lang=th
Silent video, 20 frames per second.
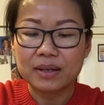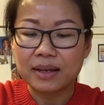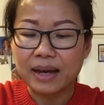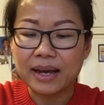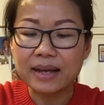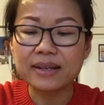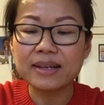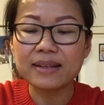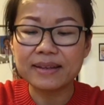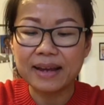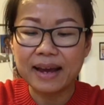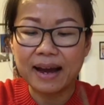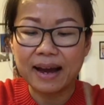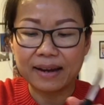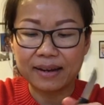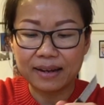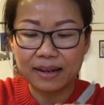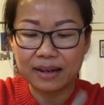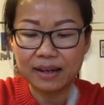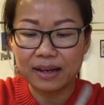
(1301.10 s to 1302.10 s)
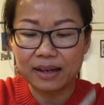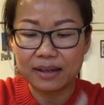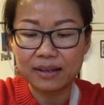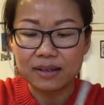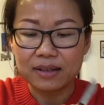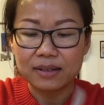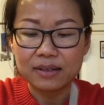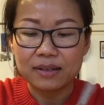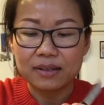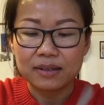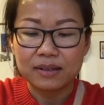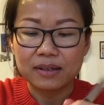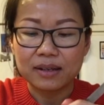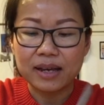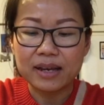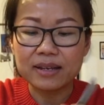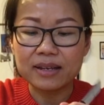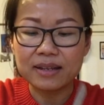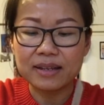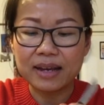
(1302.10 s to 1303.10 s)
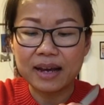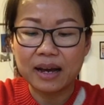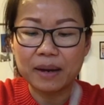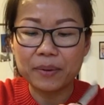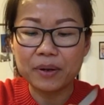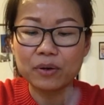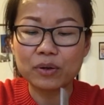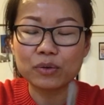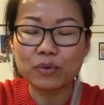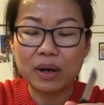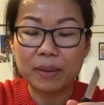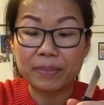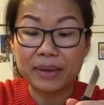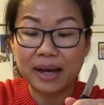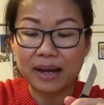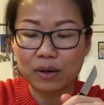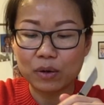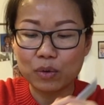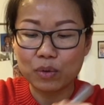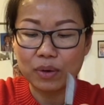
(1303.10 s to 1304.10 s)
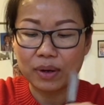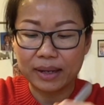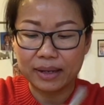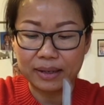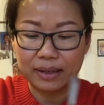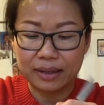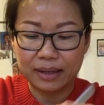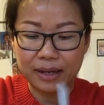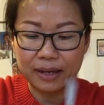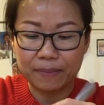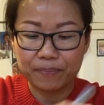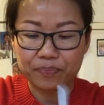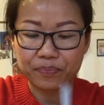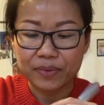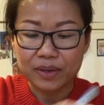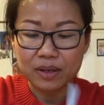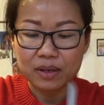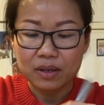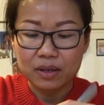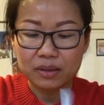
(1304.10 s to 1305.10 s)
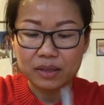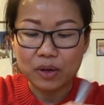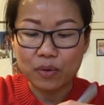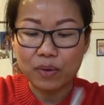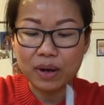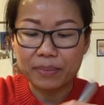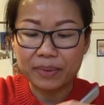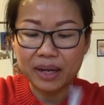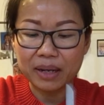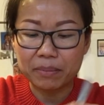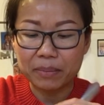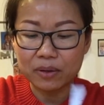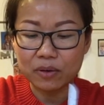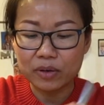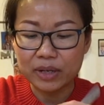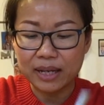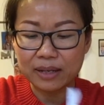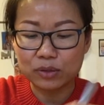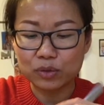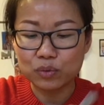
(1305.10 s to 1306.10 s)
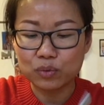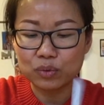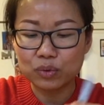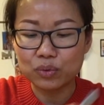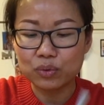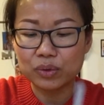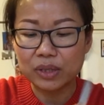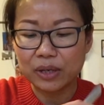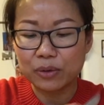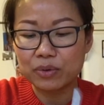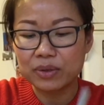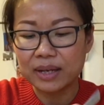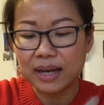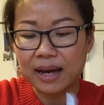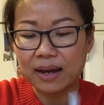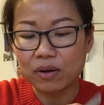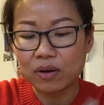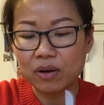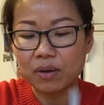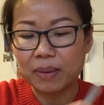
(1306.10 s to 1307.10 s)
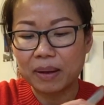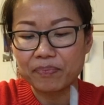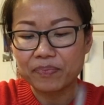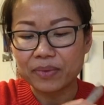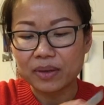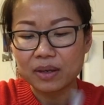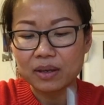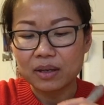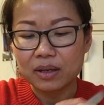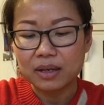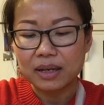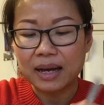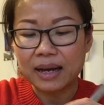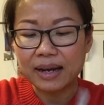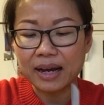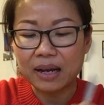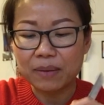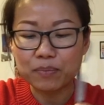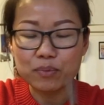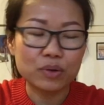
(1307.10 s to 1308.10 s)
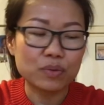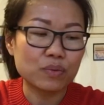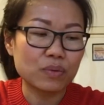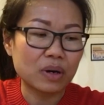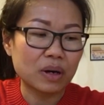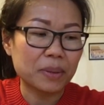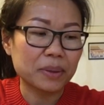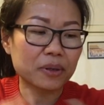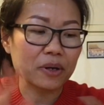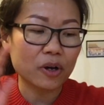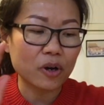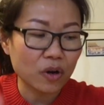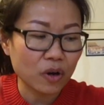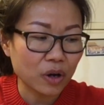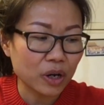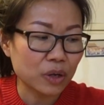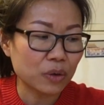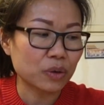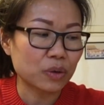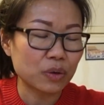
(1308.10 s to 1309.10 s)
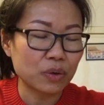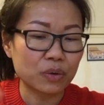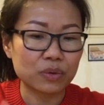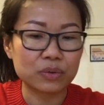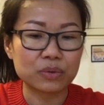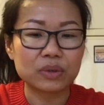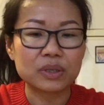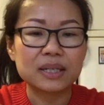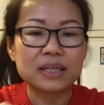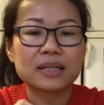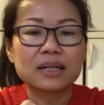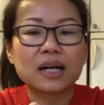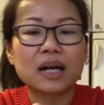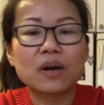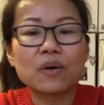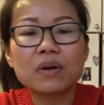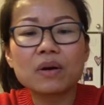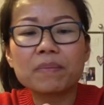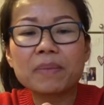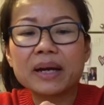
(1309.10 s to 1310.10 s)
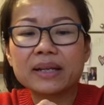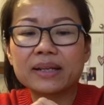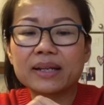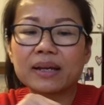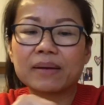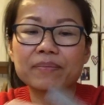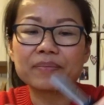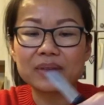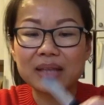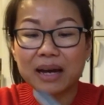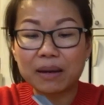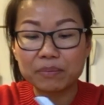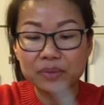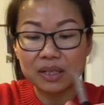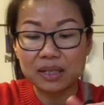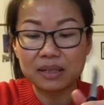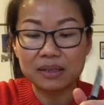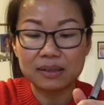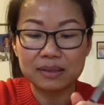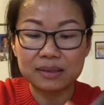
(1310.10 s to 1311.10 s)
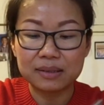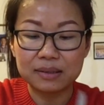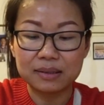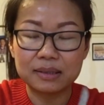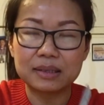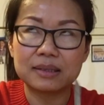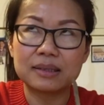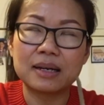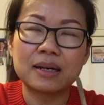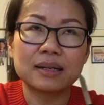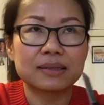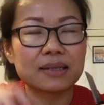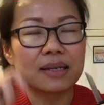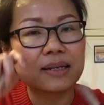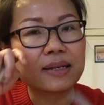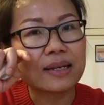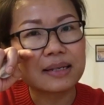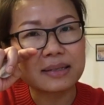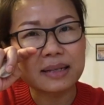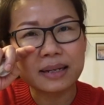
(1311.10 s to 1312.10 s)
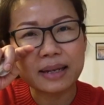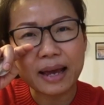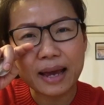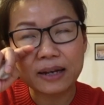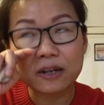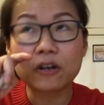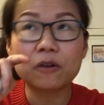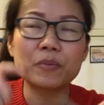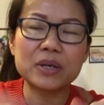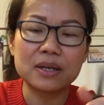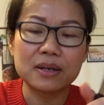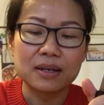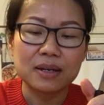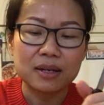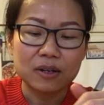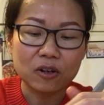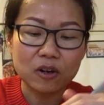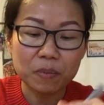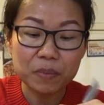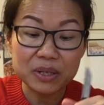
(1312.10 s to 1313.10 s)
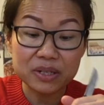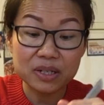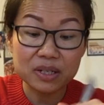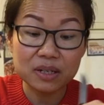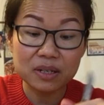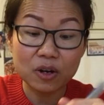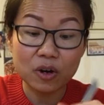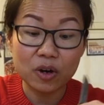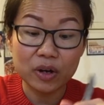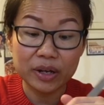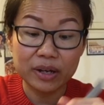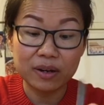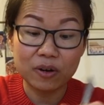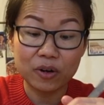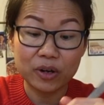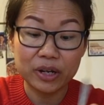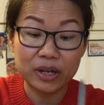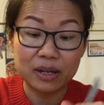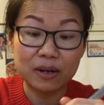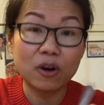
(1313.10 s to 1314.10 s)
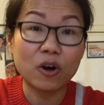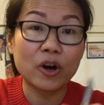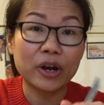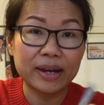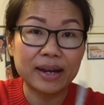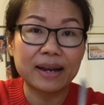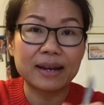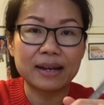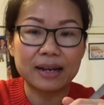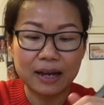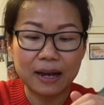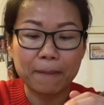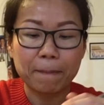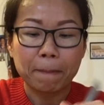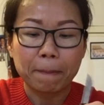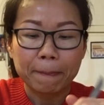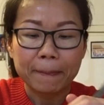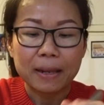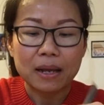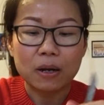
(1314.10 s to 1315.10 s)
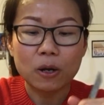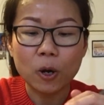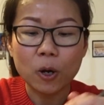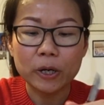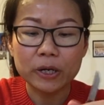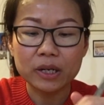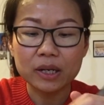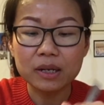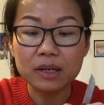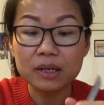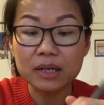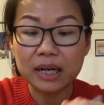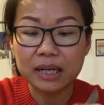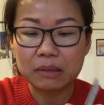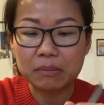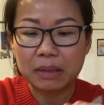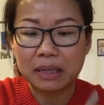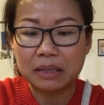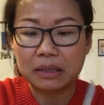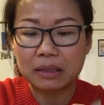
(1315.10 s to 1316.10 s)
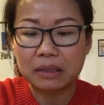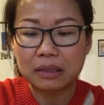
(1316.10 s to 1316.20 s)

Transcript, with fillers: ให้กินยานั่นแหละค่ะให้กินยาเพื่อลดความดันลงอะไรอย่างเงี้ยแต่ความดันมันก็ยังสูงอยู่ แต่คุณย่าก็แบบอาการปวดหัวมันค่อยๆลดลง เขาก็ไปเทียมทำทีซีทีสแกนก็ไปก็ไป เจอรอยรอยรอยนั้นนะคะ รอยที่เลือดมัน